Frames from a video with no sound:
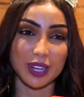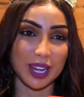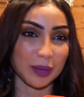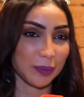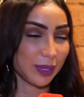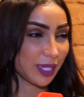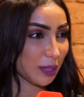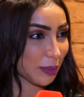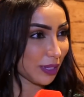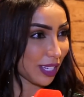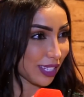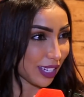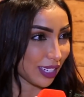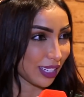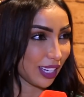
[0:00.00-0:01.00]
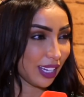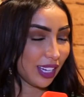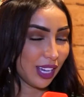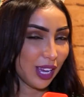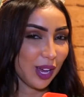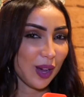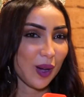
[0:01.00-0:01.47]
لله ربي ديما نصرني
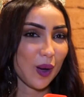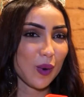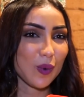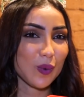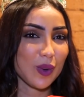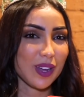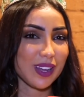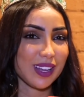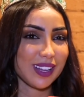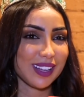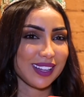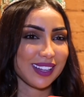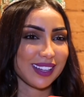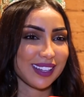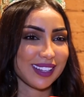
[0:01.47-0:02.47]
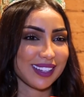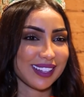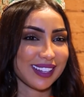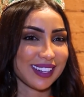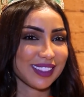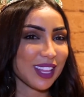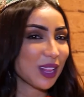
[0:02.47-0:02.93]

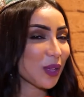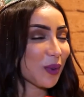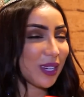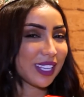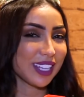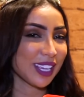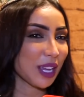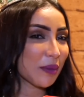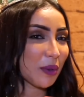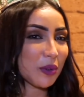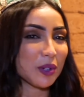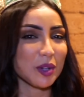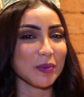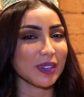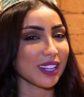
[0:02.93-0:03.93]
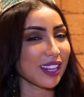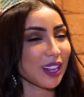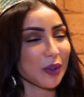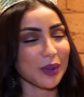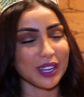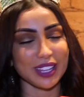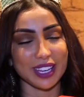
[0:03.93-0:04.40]
ورضات آه، الوالدين كنبغي نقول لهم
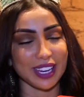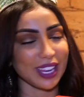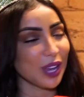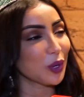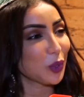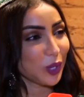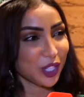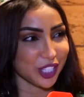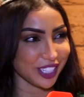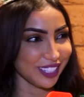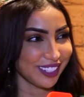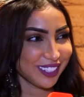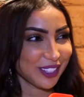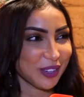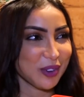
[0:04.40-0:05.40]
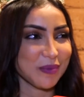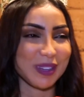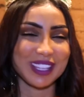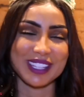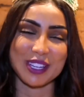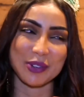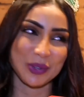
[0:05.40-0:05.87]
رضات الوالدين هي كل شيء
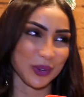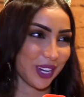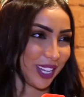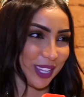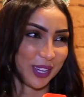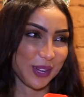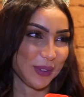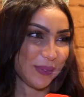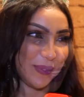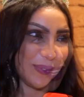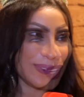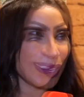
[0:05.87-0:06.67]
وما تنساوش والديكم